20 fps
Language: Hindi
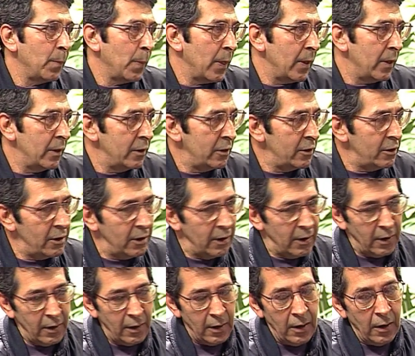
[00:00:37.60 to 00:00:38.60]
में है जी
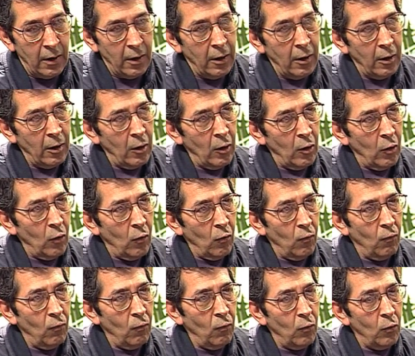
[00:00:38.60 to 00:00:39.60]

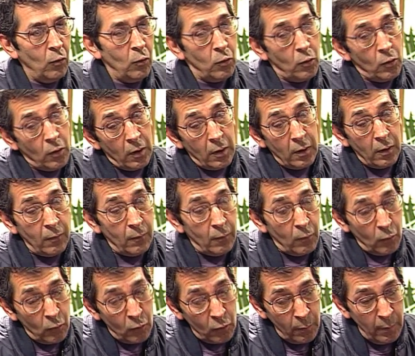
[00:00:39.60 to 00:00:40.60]

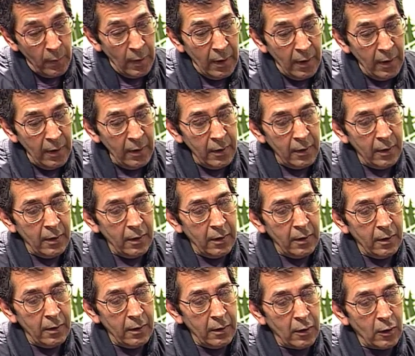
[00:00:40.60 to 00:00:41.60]
उनमें
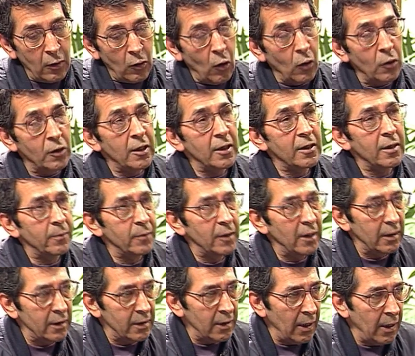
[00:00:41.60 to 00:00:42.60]
कौन सा सबसे
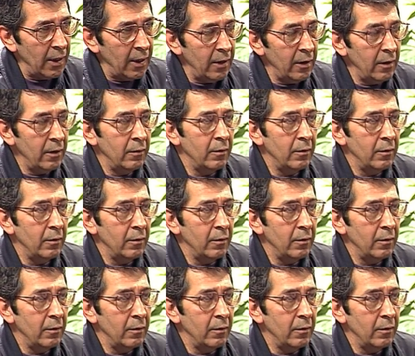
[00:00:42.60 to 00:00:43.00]
अच्छा है